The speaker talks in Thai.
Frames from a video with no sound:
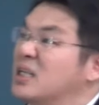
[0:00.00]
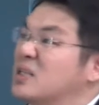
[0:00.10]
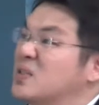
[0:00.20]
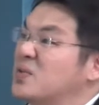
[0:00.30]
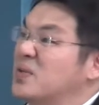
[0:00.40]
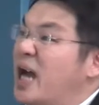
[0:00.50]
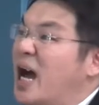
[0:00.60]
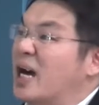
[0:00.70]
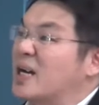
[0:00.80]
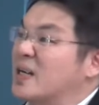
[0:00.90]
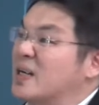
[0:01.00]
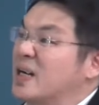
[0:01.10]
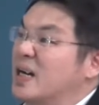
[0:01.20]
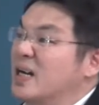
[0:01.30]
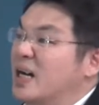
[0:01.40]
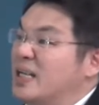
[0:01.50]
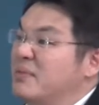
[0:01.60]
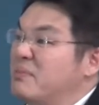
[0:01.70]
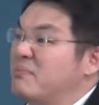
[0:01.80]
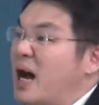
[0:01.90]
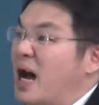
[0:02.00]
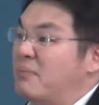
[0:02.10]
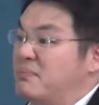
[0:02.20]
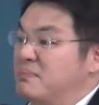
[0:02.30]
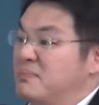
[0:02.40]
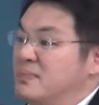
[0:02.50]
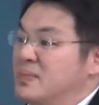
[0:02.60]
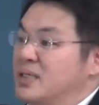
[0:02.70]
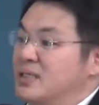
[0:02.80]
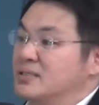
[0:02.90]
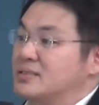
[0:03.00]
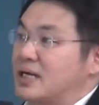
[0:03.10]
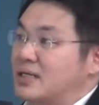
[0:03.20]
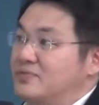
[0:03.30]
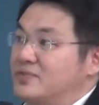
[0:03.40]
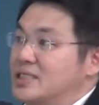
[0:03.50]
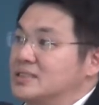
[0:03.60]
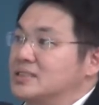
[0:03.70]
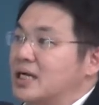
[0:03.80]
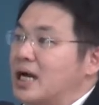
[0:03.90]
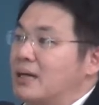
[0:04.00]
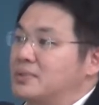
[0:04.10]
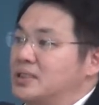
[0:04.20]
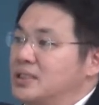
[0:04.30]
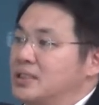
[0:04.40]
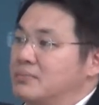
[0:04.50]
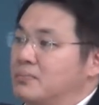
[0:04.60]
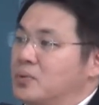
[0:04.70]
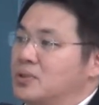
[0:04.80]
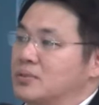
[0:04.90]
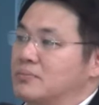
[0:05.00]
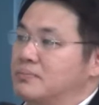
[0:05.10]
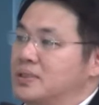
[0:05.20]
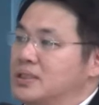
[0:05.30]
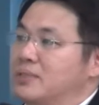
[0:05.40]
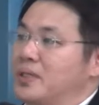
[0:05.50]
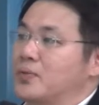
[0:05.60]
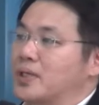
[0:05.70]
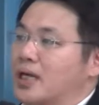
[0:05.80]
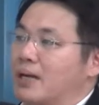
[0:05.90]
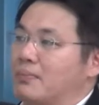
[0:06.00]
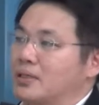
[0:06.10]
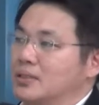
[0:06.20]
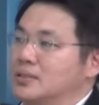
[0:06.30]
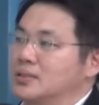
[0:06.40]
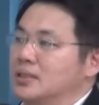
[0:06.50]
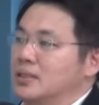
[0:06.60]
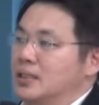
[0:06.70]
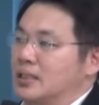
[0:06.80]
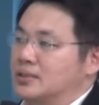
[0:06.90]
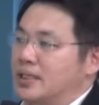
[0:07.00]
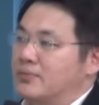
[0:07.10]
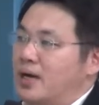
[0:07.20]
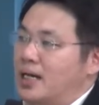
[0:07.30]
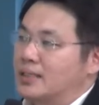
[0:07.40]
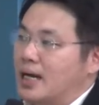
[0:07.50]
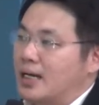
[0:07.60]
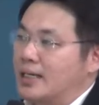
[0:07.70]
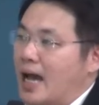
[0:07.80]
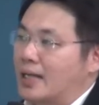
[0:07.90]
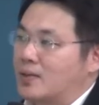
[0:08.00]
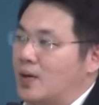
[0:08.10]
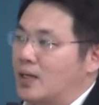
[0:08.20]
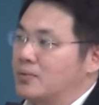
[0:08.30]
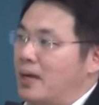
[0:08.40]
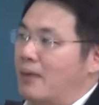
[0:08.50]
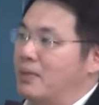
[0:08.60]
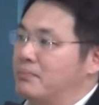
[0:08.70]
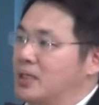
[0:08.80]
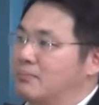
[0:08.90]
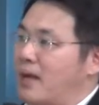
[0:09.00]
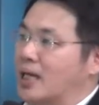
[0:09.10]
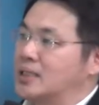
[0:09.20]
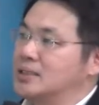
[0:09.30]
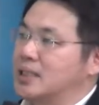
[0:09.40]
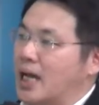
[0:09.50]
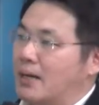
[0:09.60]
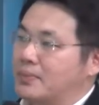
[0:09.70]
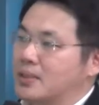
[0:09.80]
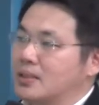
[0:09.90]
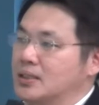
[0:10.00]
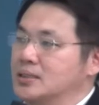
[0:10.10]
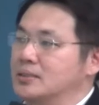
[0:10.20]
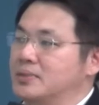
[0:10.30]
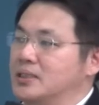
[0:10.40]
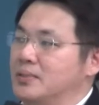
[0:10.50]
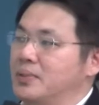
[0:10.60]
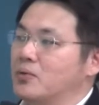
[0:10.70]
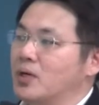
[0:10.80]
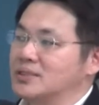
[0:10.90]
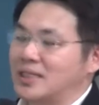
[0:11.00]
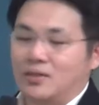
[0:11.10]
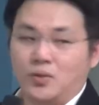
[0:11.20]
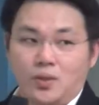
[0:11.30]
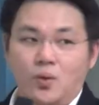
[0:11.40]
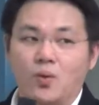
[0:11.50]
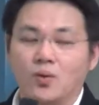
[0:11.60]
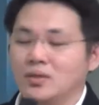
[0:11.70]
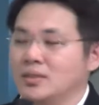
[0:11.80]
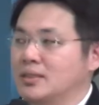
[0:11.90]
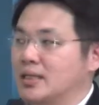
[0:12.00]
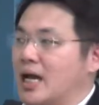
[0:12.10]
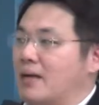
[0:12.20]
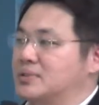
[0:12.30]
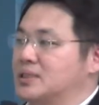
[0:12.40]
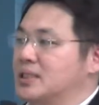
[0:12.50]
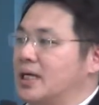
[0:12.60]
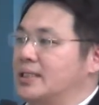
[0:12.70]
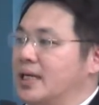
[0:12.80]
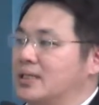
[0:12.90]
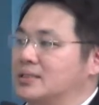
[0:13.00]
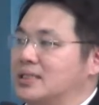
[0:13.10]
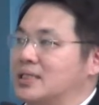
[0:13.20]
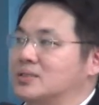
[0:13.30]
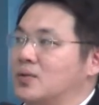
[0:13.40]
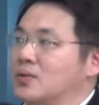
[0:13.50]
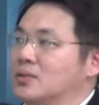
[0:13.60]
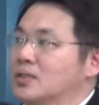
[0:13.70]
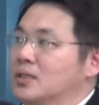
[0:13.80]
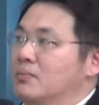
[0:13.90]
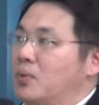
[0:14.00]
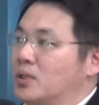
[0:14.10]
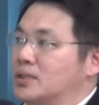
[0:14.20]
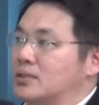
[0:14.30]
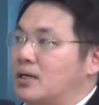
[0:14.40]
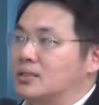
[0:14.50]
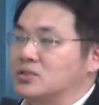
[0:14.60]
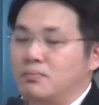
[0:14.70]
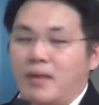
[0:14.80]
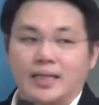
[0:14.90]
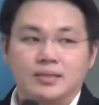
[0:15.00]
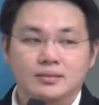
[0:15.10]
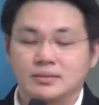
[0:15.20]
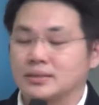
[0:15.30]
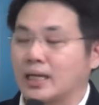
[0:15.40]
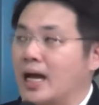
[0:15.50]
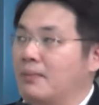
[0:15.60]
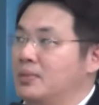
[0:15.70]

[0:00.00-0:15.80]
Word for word: ยกตัวอย่างอันนี้เป็นภาพจาก reference นะครับที่พูดถึงพื้นที่ผิวนะครับก็คือเราจะเห็นว่าถ้าขนาดของอนุภาคมันเพิ่มมากขึ้นนะครับก็คือพื้นที่ผิวก็จะลดลงนะครับซึ่งอันนี้ก็จะส่งผลต่อสมบัตินะครับ